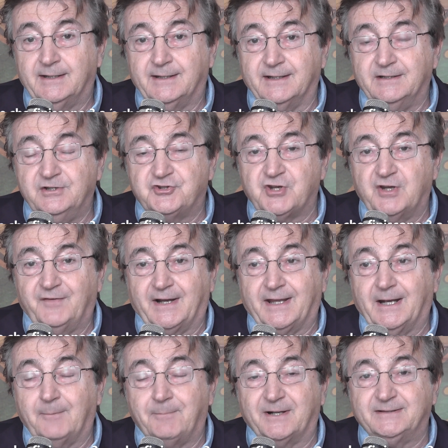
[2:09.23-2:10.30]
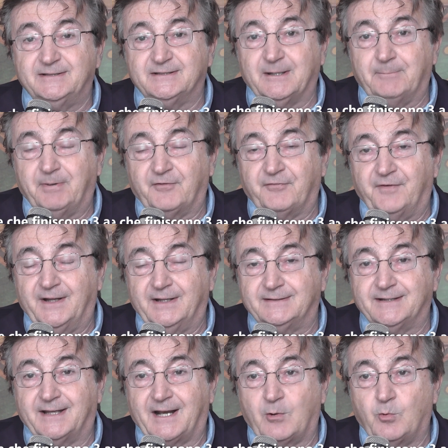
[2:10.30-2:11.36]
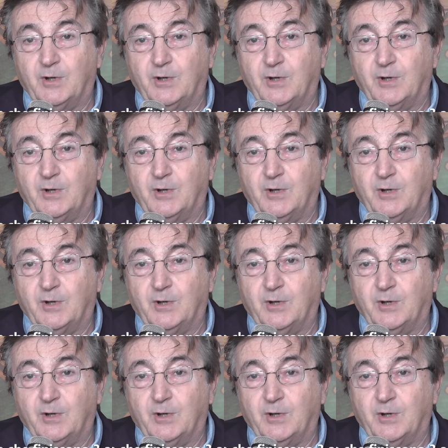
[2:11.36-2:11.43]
che diceva che la partita perfetta era